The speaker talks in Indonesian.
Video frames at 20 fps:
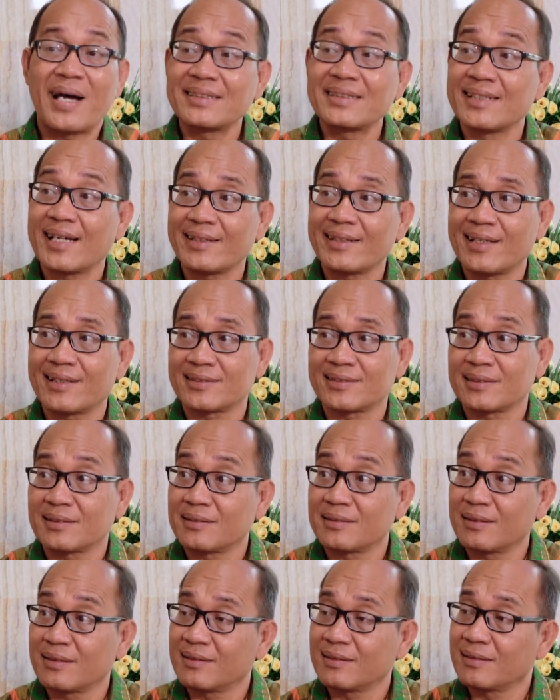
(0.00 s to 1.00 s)
pajak yang
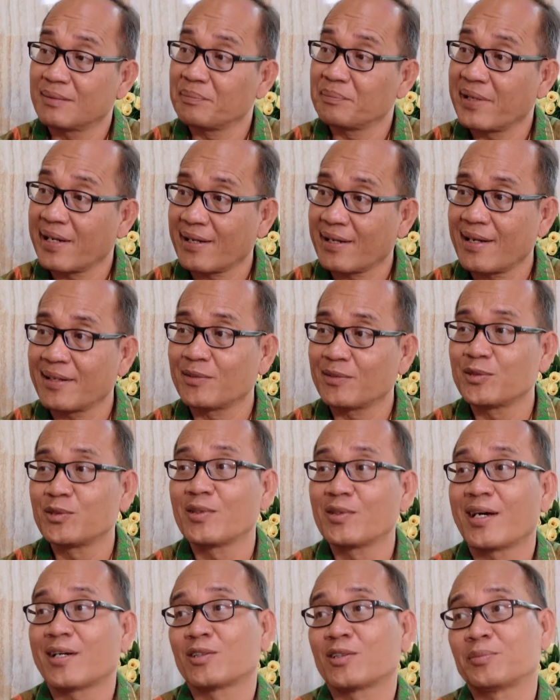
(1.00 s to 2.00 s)
mereka itu
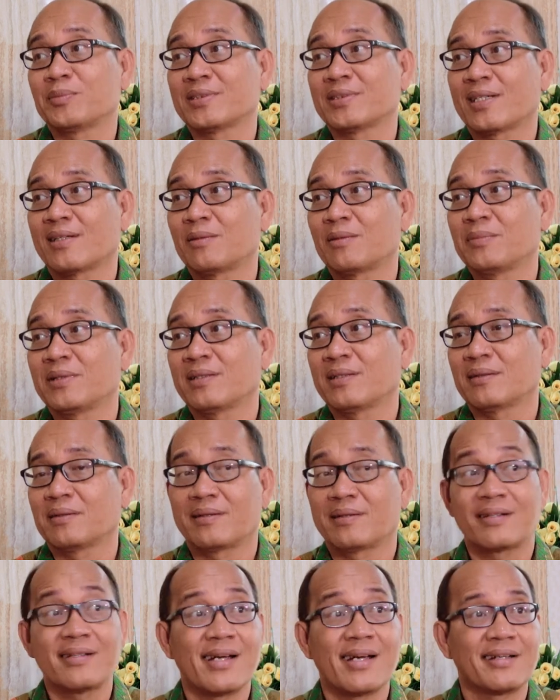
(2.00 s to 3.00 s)
juga harus bisa lebih
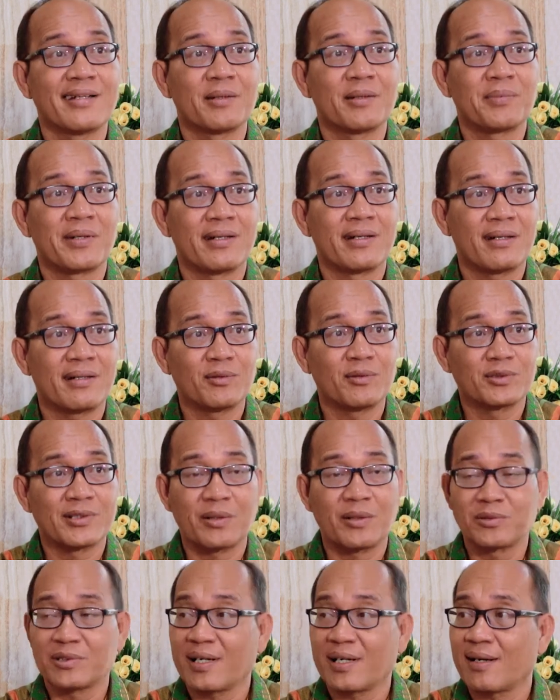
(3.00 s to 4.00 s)
rendah daripada
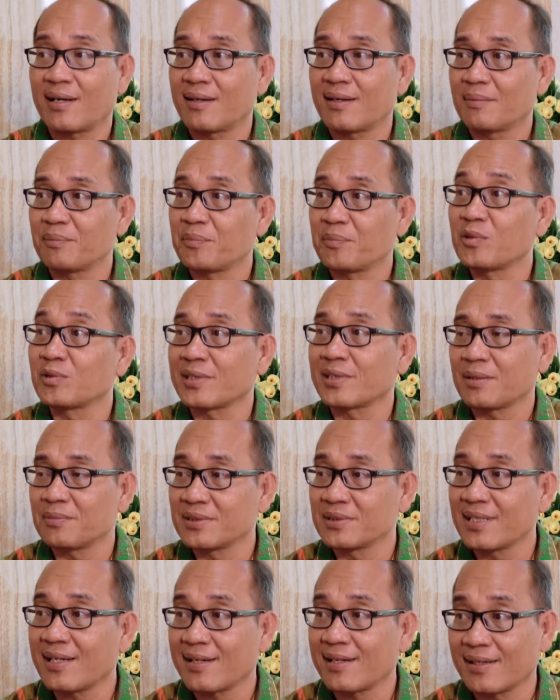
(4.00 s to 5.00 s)
usaha-usaha pengusaha
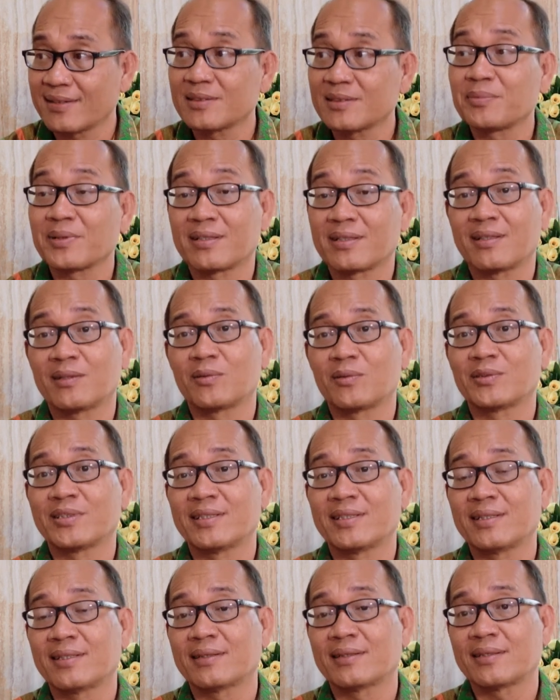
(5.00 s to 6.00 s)
besar kan hmm. seperti itu.
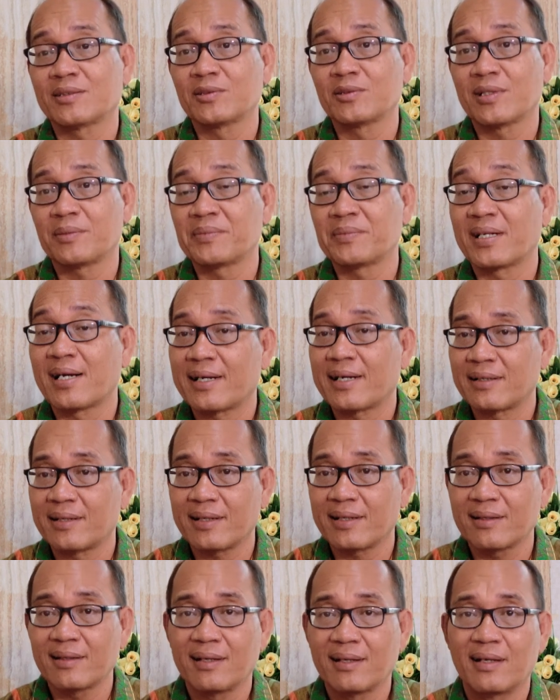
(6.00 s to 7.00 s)
Jadi kita juga
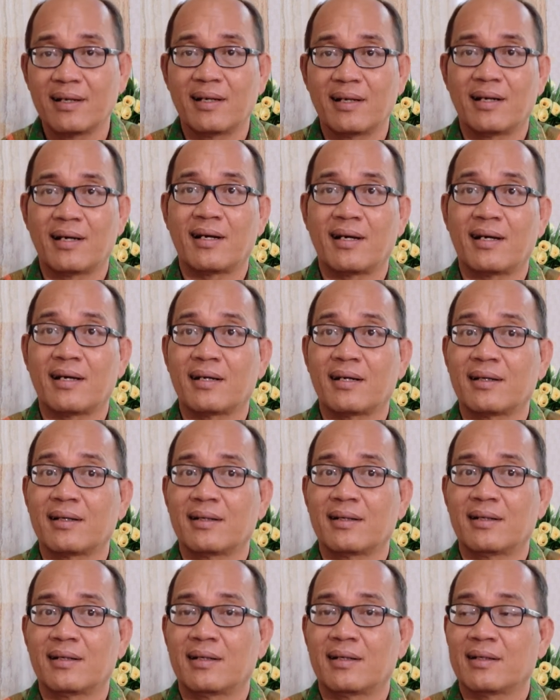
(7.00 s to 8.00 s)
menggandeng uh,
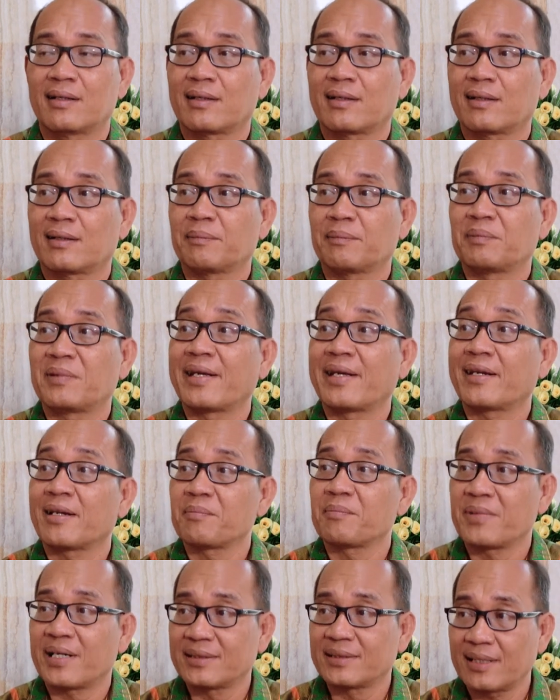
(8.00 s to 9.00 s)

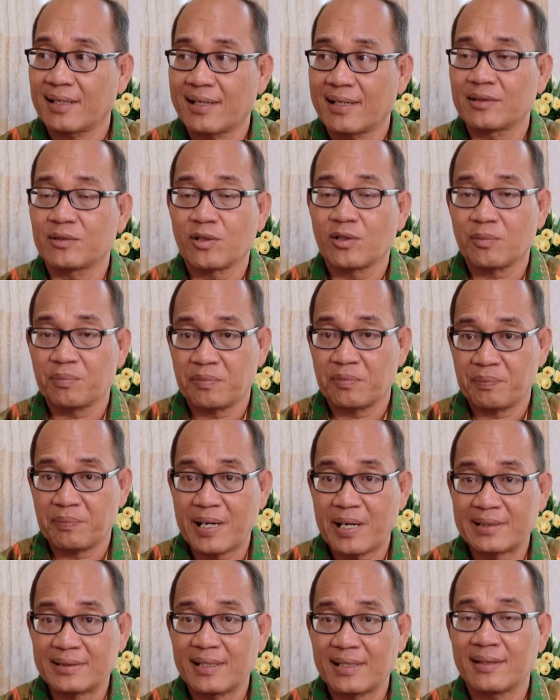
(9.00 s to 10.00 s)
layanan pajak, kantor
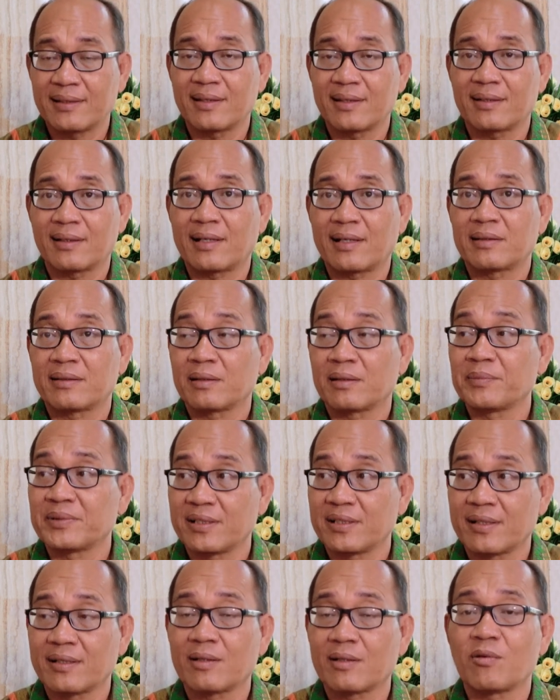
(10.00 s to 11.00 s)
pajak ya,
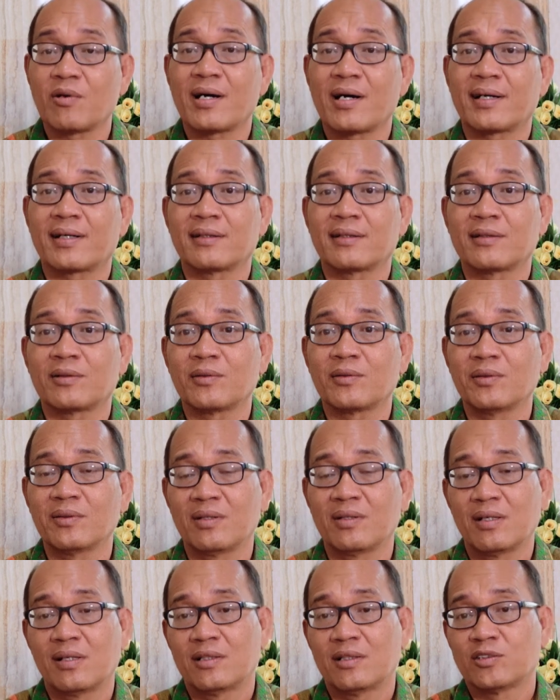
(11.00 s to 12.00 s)
Kementerian Keuangan
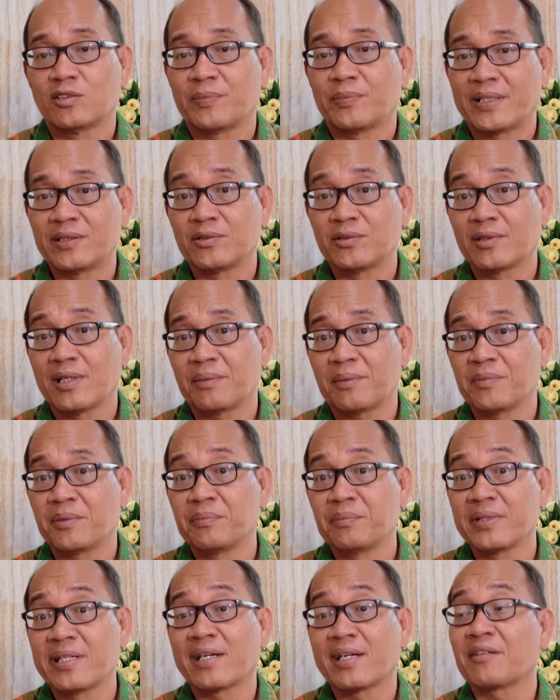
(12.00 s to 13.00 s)
itu supaya juga
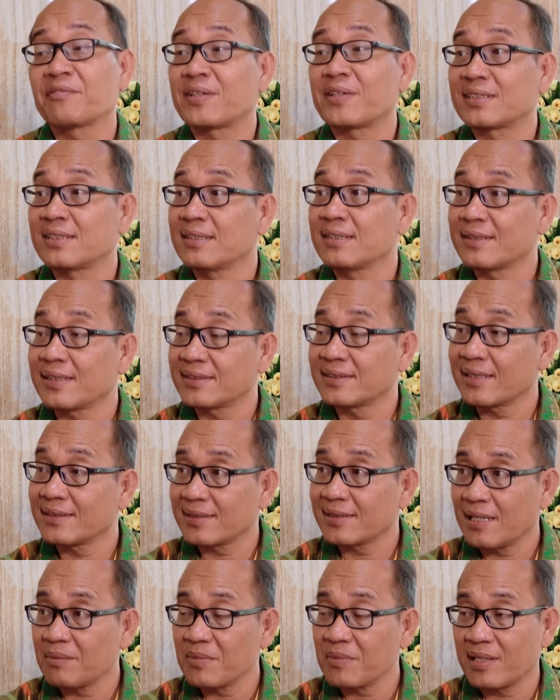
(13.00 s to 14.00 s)
memberikan fasilitas yang
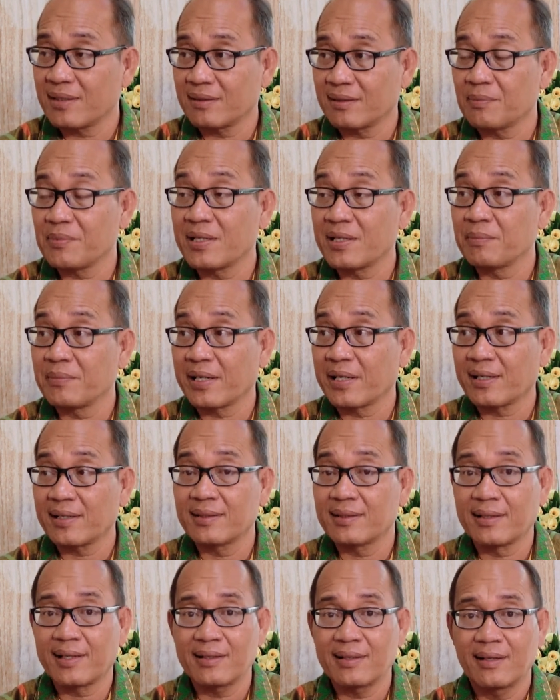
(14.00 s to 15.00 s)
sama kepada
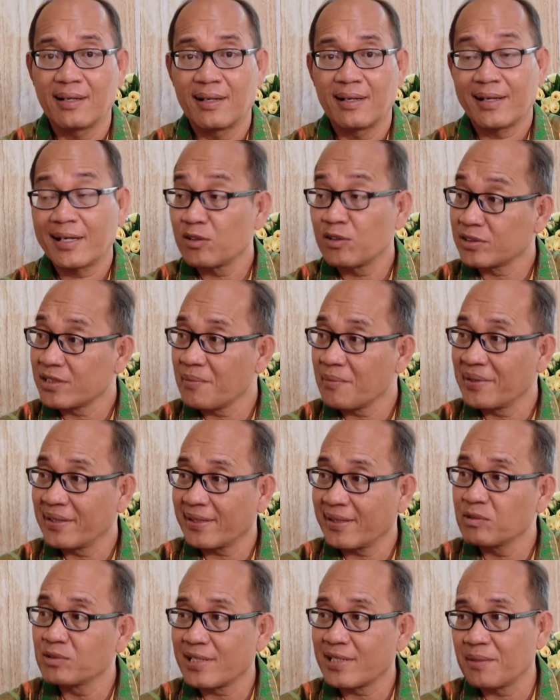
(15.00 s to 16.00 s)
mereka dengan kalau selama
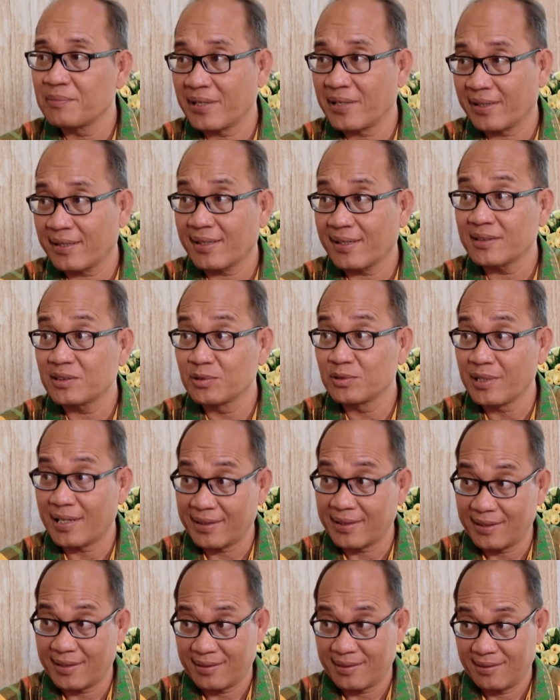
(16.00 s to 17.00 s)
ini kan usaha mereka kan
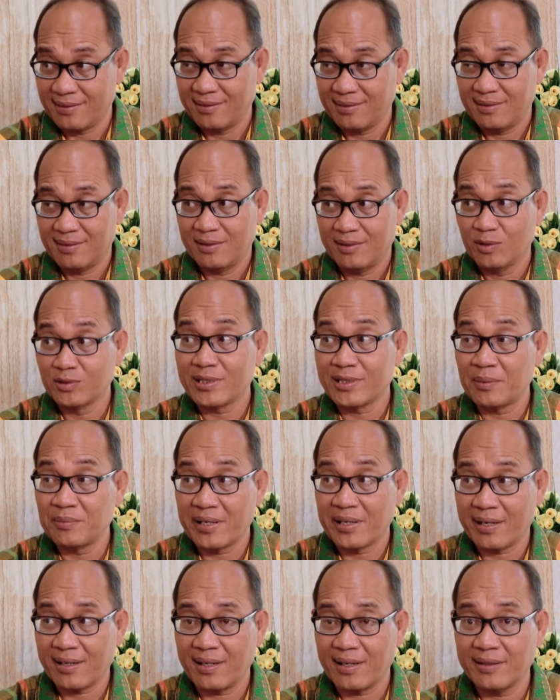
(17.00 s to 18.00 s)
sudah ada hmm. usaha
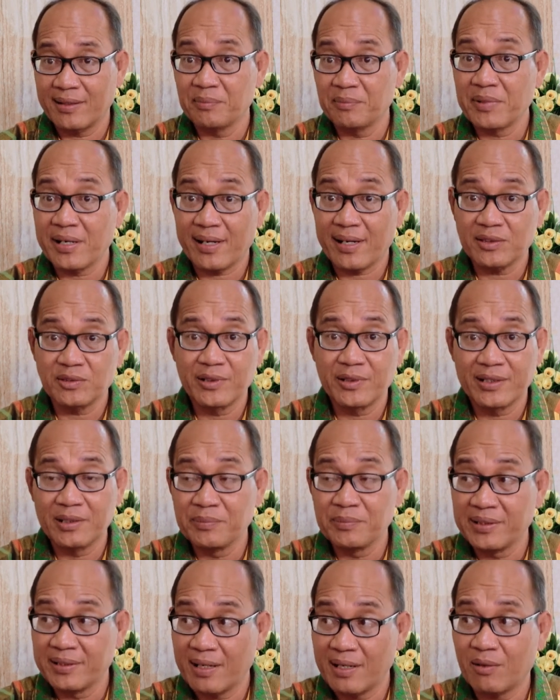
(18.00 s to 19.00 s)
mereka dan mereka sudah
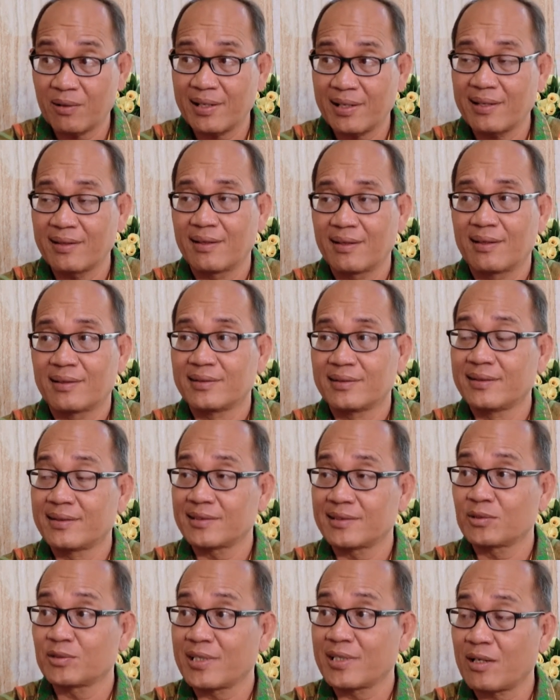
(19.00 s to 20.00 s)
dibina oleh
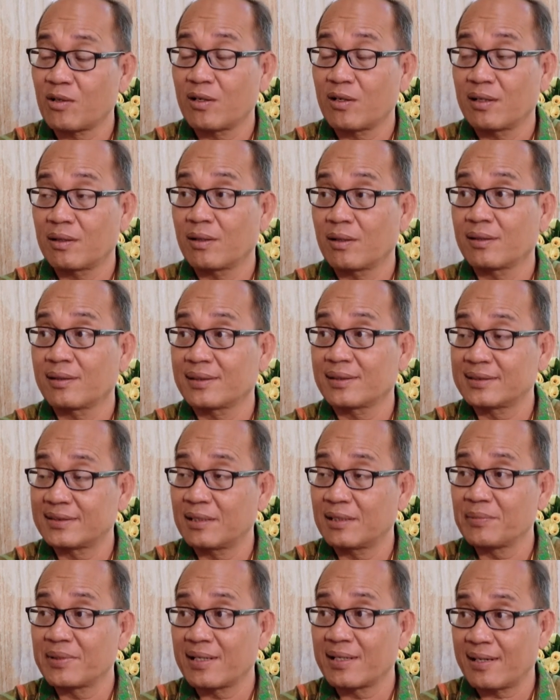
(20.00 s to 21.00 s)
dinas usaha kecil